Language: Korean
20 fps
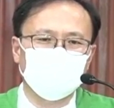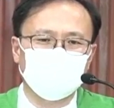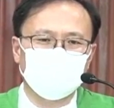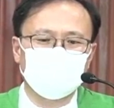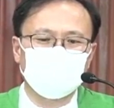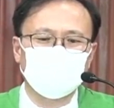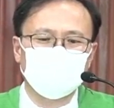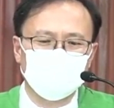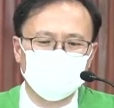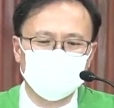
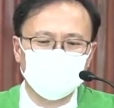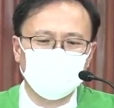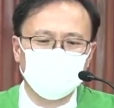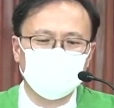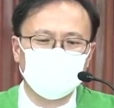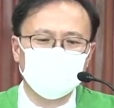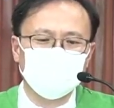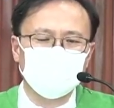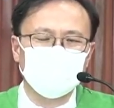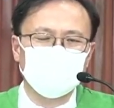얼마나
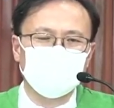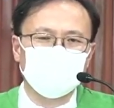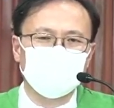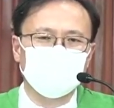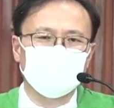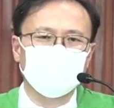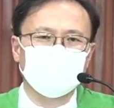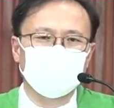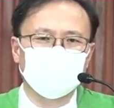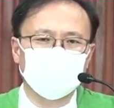행복한
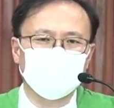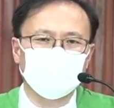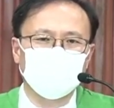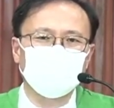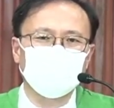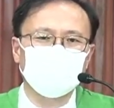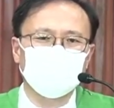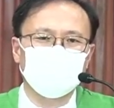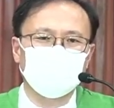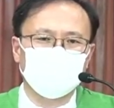일인지를 잘
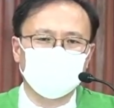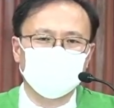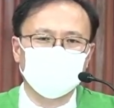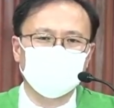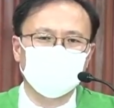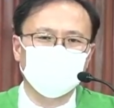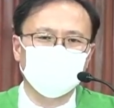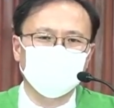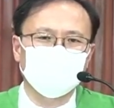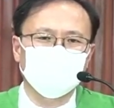모릅니다.
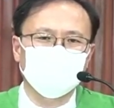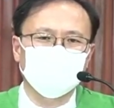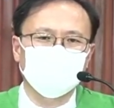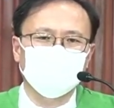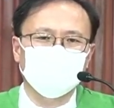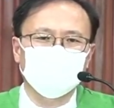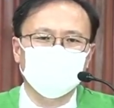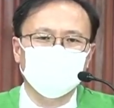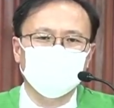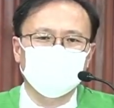
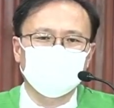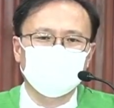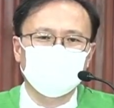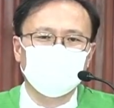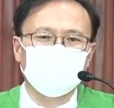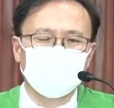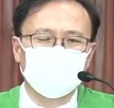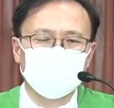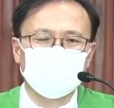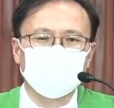
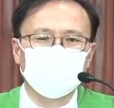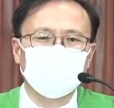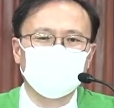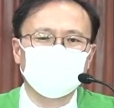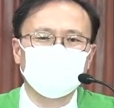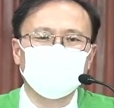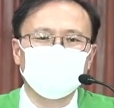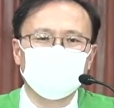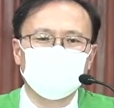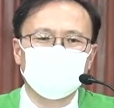우리가 세속에
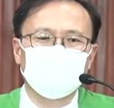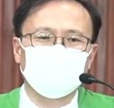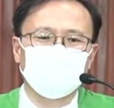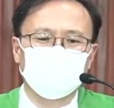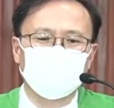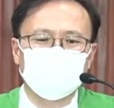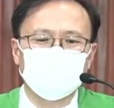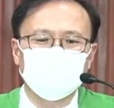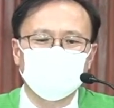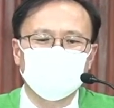
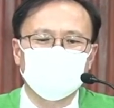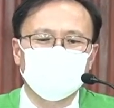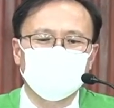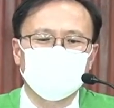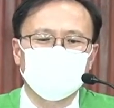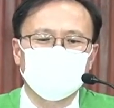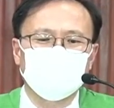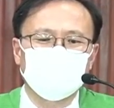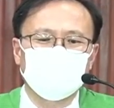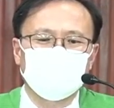빠져서
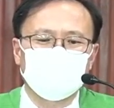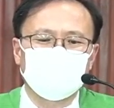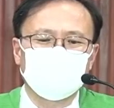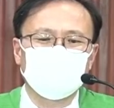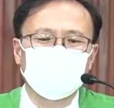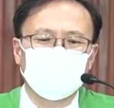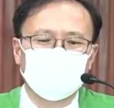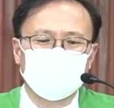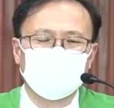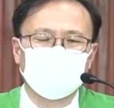
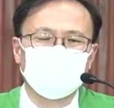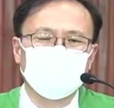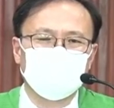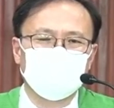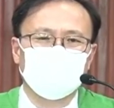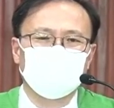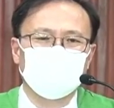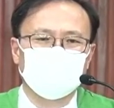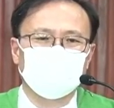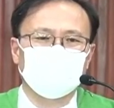우리가 잠을
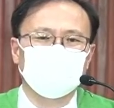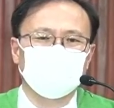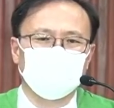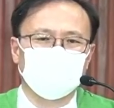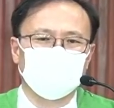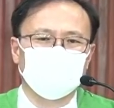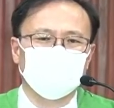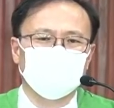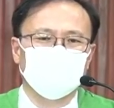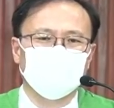자게
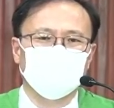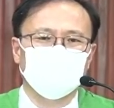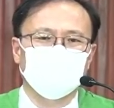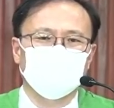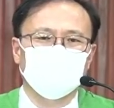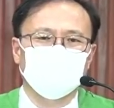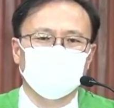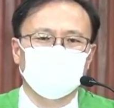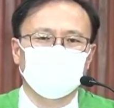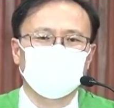되면
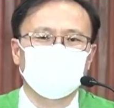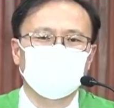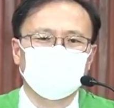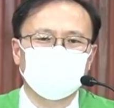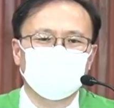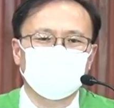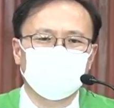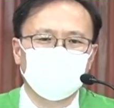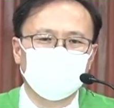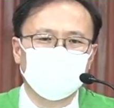결국
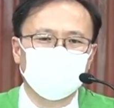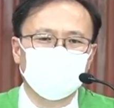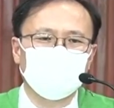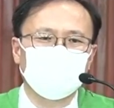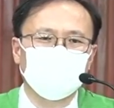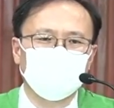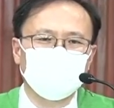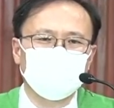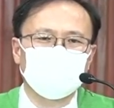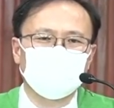우리가
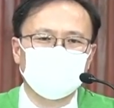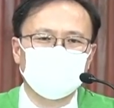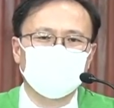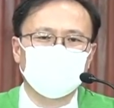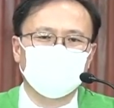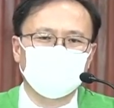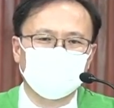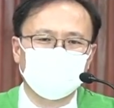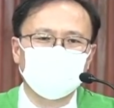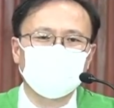잃어버릴 것이
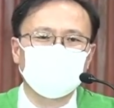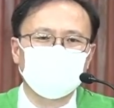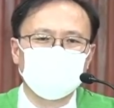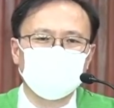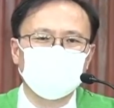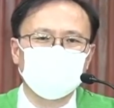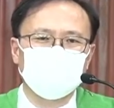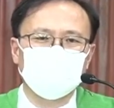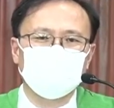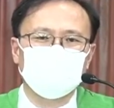어떤
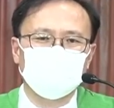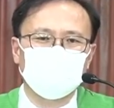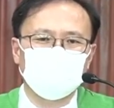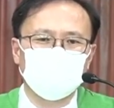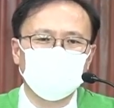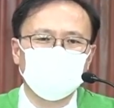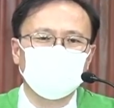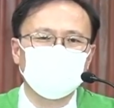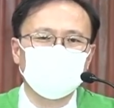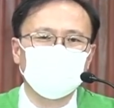것인지에 대한
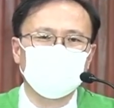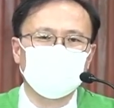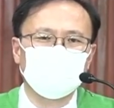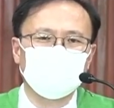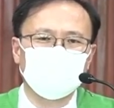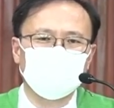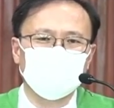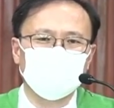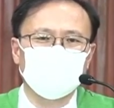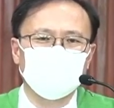위험
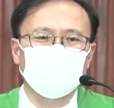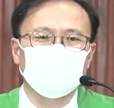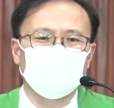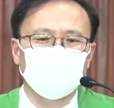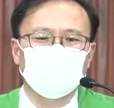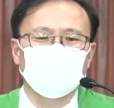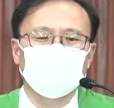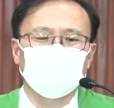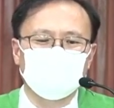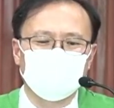요소도
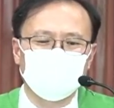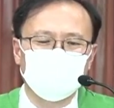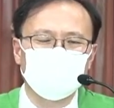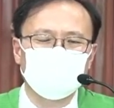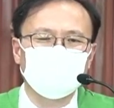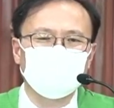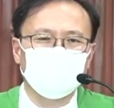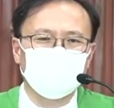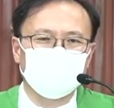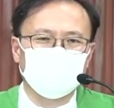
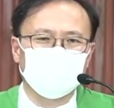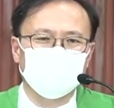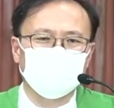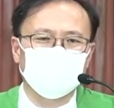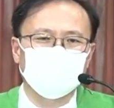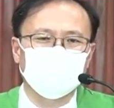모릅니다.